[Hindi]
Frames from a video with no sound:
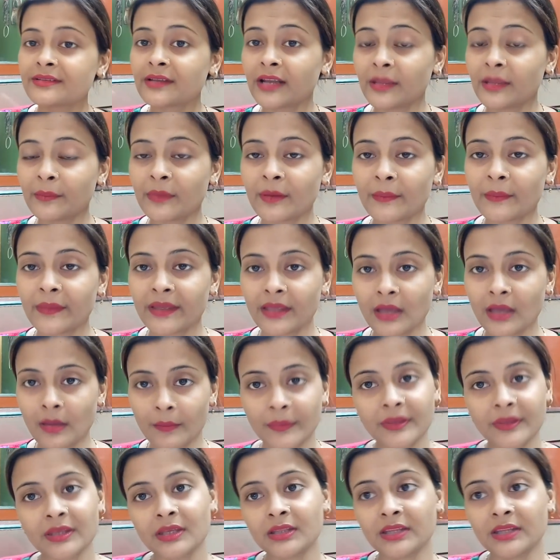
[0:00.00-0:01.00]
डिस्क्लेमर मैं यहाँ
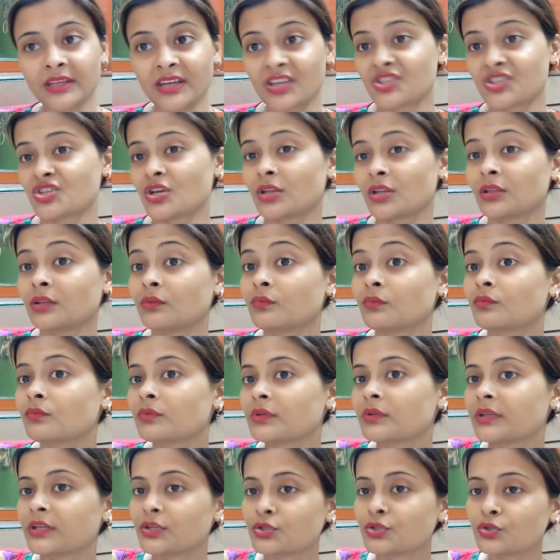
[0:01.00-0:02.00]
पे ये देना चाहती हूँ
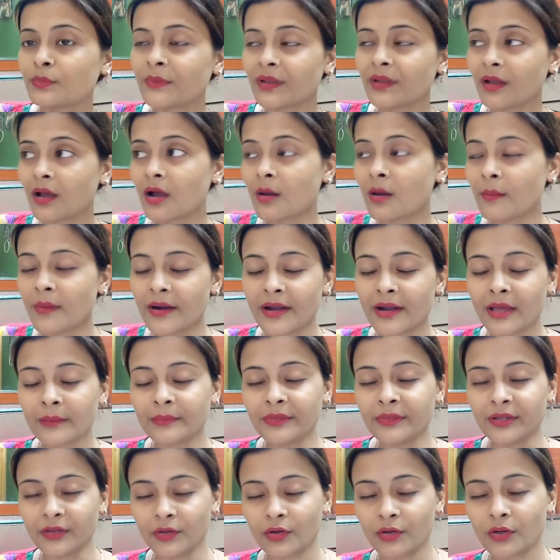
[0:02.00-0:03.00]
कि जो मेरा कबर्ड आप
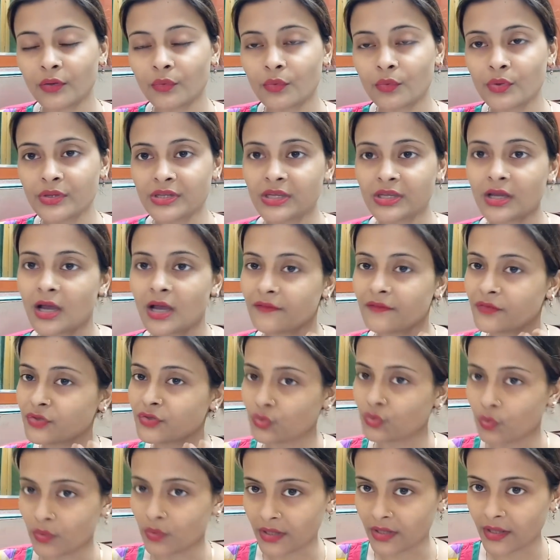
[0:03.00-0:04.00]
देख रहे हो ये काफ़ी
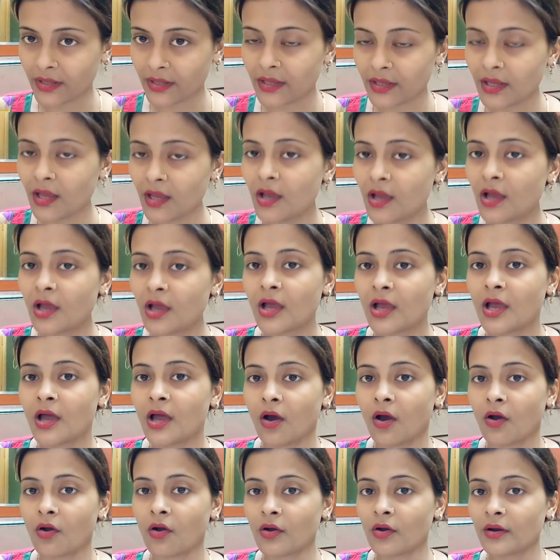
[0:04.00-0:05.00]
छोटा है
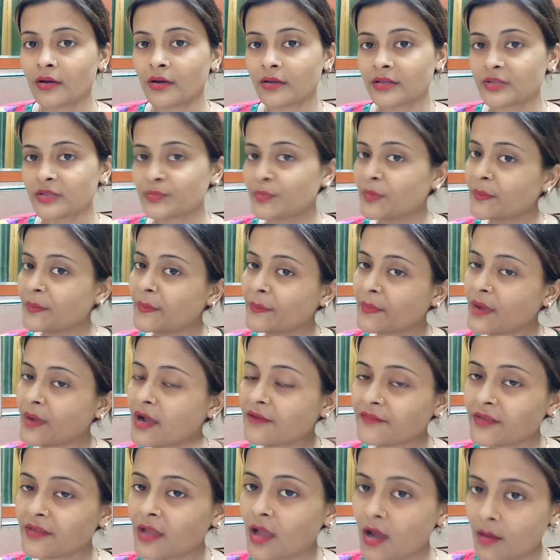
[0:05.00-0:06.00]
और इसमें
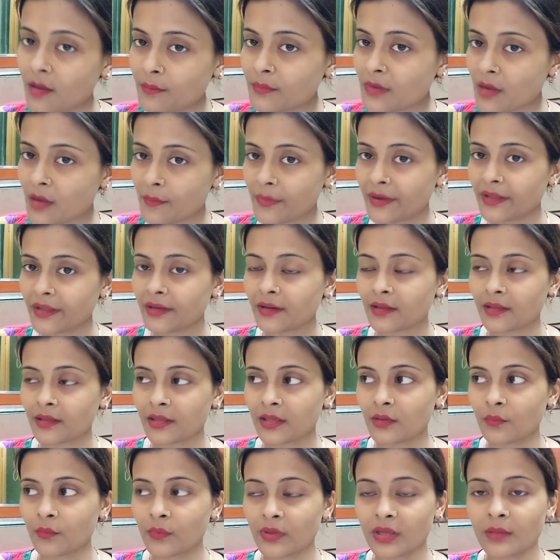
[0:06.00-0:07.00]
काफ़ी कम कपड़े
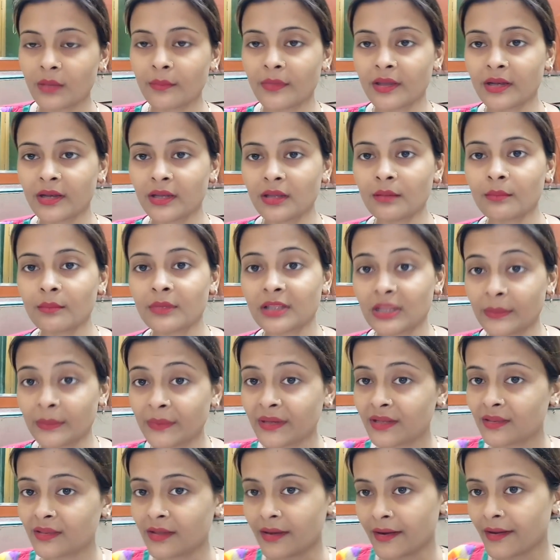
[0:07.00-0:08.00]
रखे हुए हैं मैंने मतलब
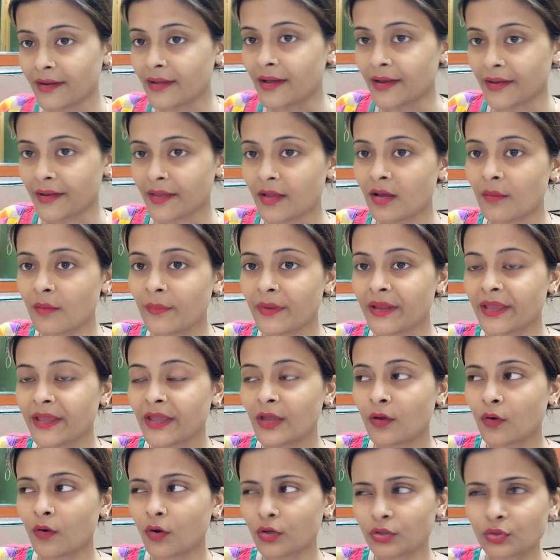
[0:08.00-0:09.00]
मेरे सारे घर के कपड़े
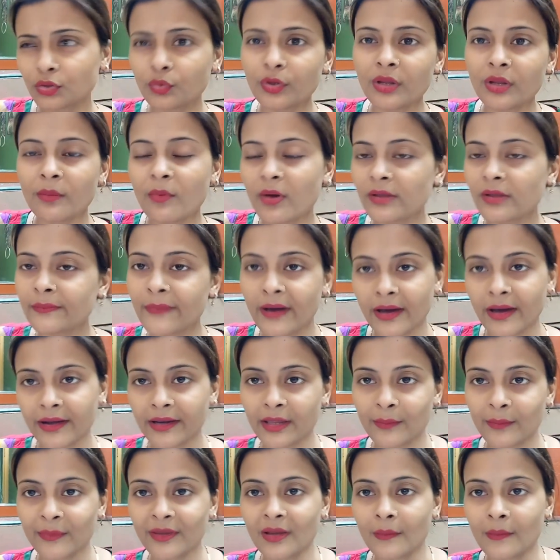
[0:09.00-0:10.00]
हैं और थोड़े बहुत बाहर
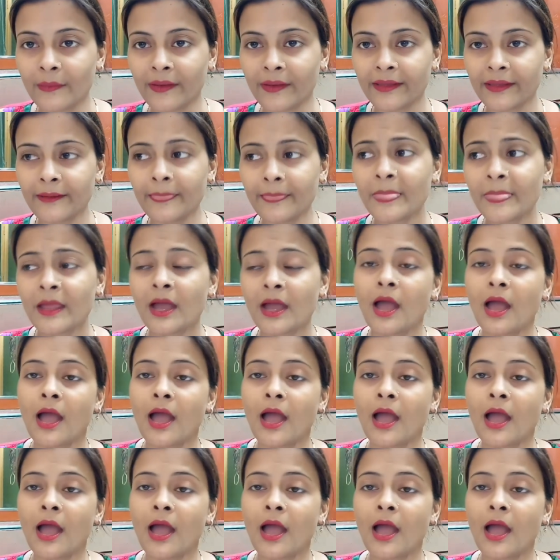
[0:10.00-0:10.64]
के भी कपड़े हैं